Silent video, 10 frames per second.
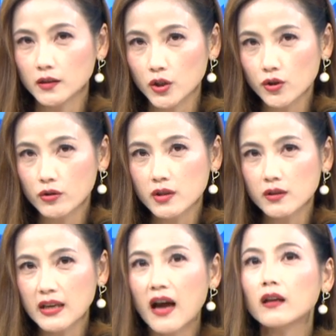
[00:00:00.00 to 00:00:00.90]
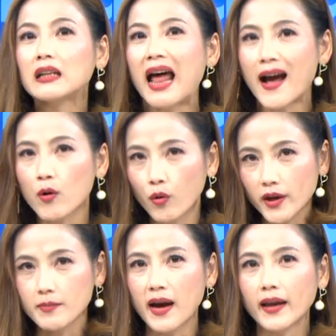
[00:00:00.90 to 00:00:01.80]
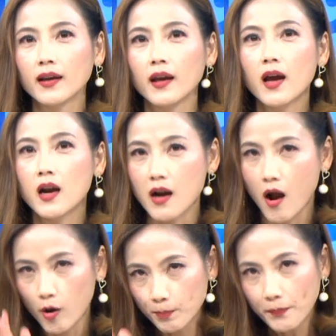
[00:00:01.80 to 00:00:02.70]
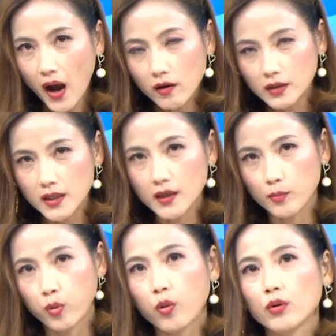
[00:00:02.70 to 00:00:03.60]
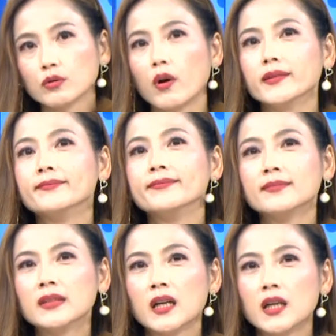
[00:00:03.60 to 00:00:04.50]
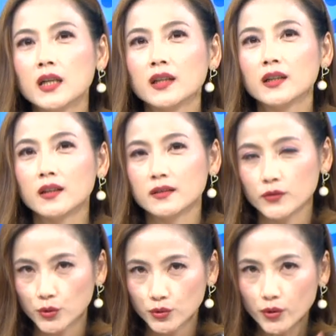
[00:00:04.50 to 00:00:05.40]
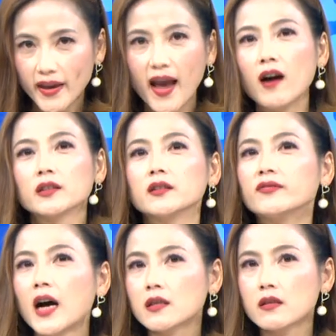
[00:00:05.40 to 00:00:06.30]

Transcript: 你就是要拉回买，然后报一个波段。最好的方